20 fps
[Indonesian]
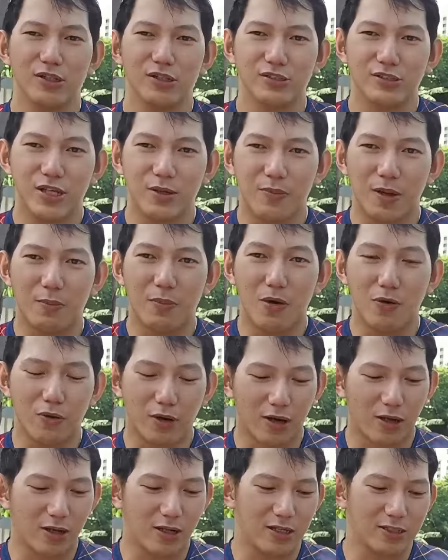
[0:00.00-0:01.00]
JP
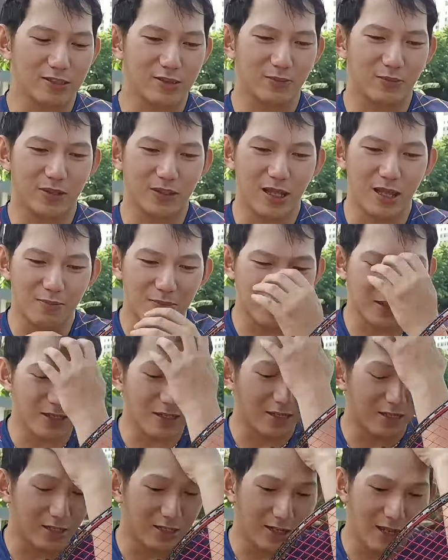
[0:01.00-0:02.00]
Power. Ya, seperti apa
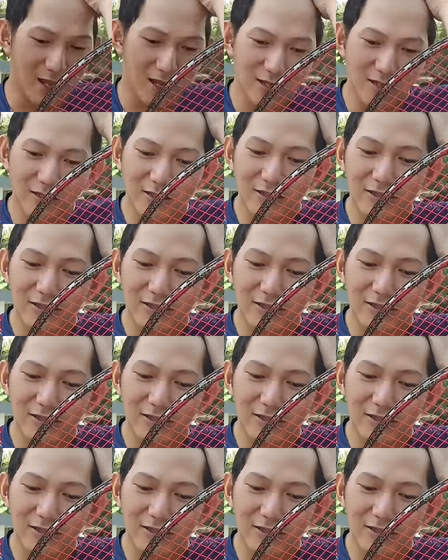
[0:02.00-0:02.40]
kira-kira